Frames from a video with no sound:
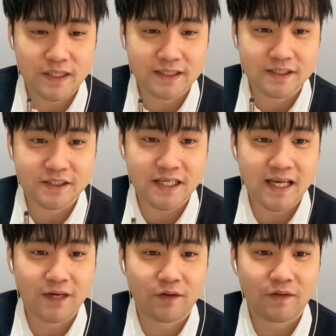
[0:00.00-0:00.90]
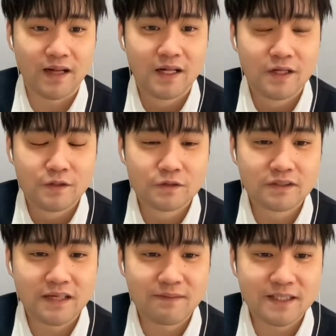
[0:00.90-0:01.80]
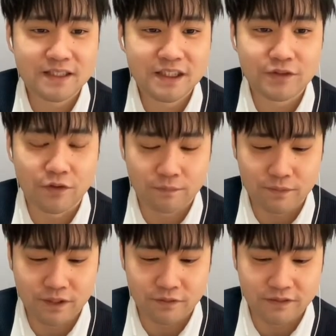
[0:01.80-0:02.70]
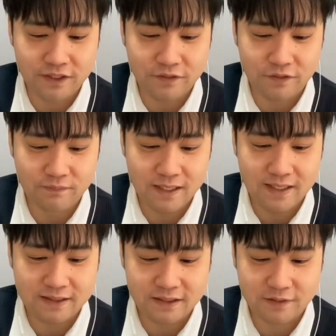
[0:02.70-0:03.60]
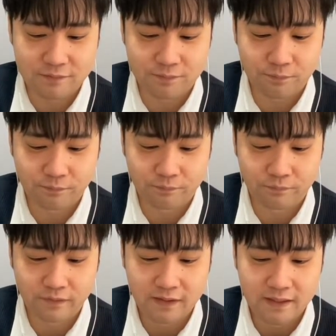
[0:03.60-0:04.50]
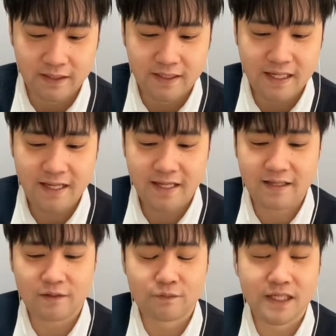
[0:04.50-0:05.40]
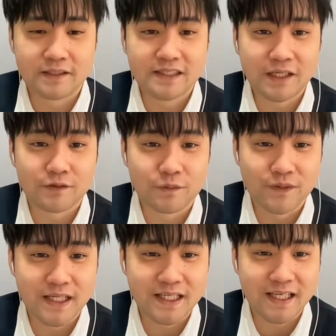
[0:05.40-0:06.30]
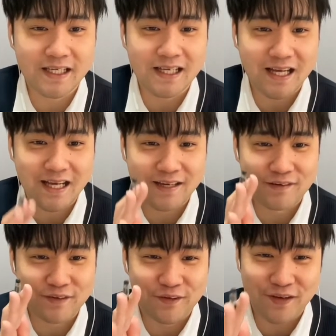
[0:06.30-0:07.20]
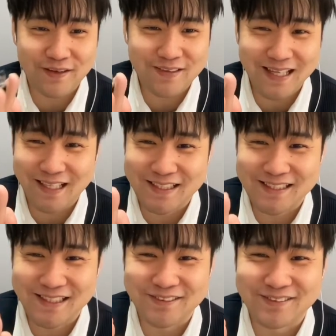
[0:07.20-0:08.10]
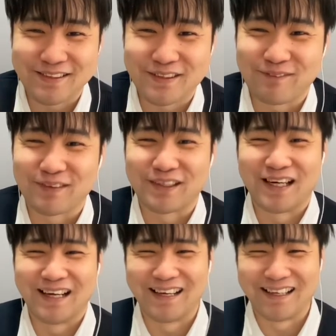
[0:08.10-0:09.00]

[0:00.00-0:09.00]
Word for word: ンふたつ。えー、これはウルトラマン ジードの武器をつけております。で、フレンドさんルフィに、はい、これだけ知ってるんですよ、僕。はい。